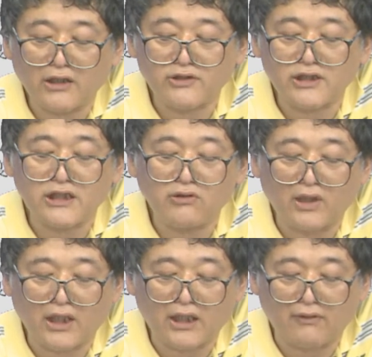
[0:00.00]
ある C
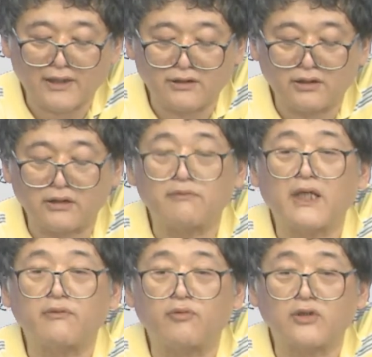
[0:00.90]
音を表すっていうんで
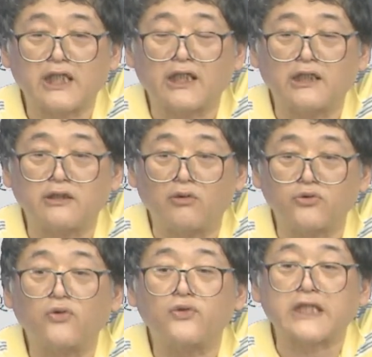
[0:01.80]
まあもうさっきから言ったお
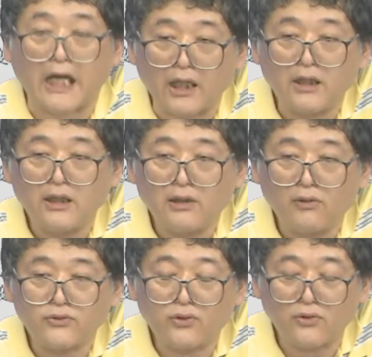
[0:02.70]
父さん
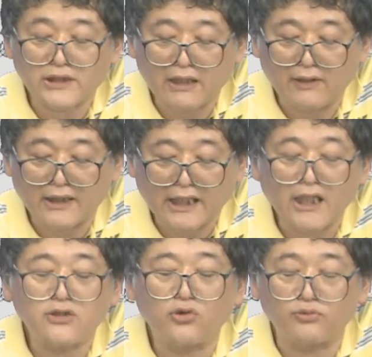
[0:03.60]
お父さんは
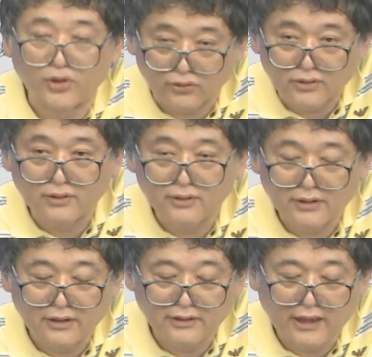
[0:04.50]
大丈夫よ、
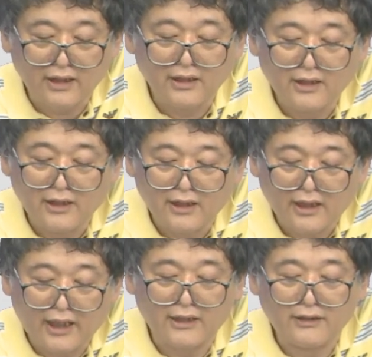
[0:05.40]
ね、
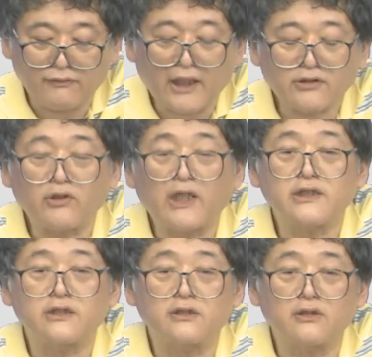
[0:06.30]
はい、
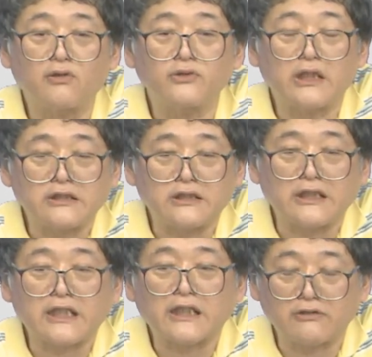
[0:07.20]
フラットナス音程について
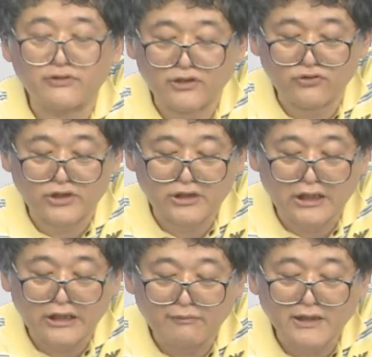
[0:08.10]
はさっき「クチクチっ
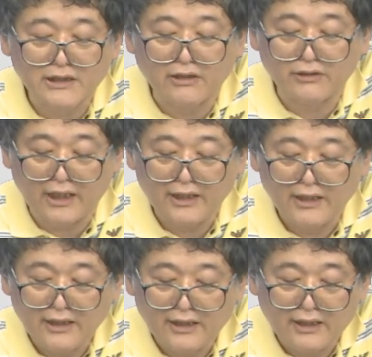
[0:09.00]
て言いましたよね。
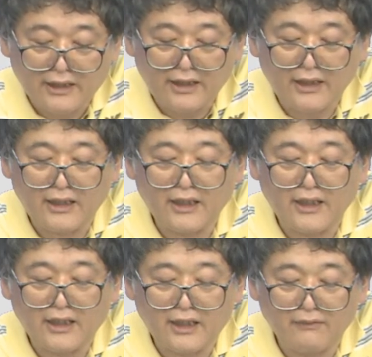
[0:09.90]

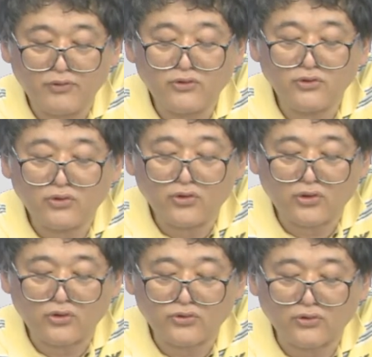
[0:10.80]
えー、
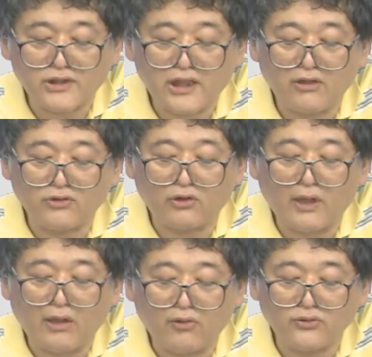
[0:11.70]
ブルーノートの特性音と
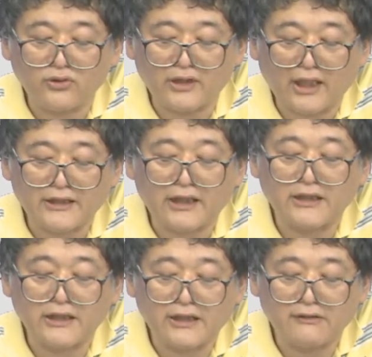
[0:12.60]
和音との間
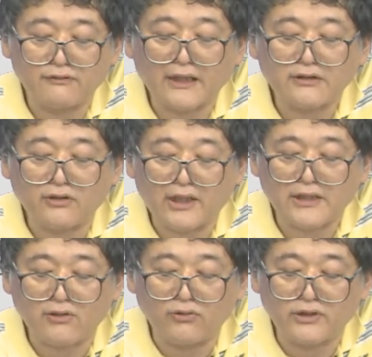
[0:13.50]
にできる
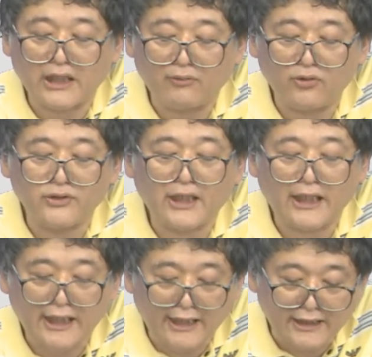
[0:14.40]
フラットナイス音程は問
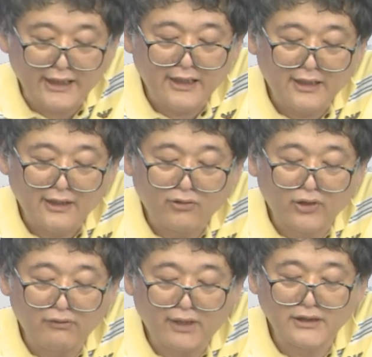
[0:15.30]
題ないこ
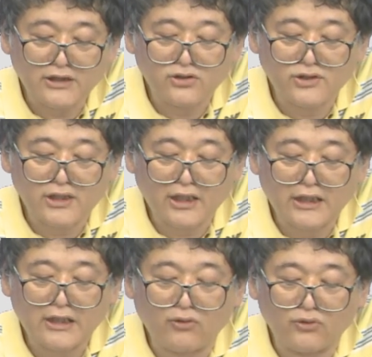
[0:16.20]
れは20世
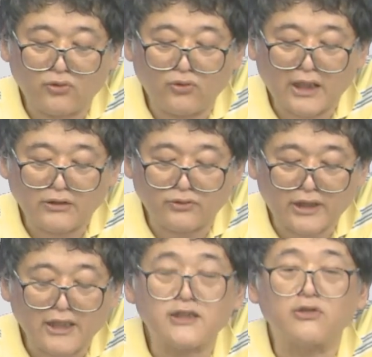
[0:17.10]
紀以降の音楽の
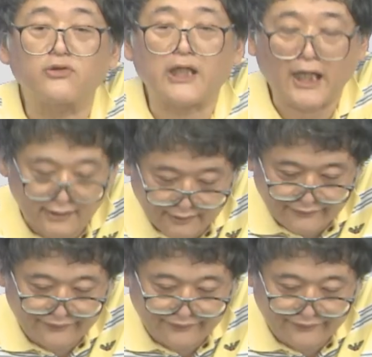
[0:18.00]
検証である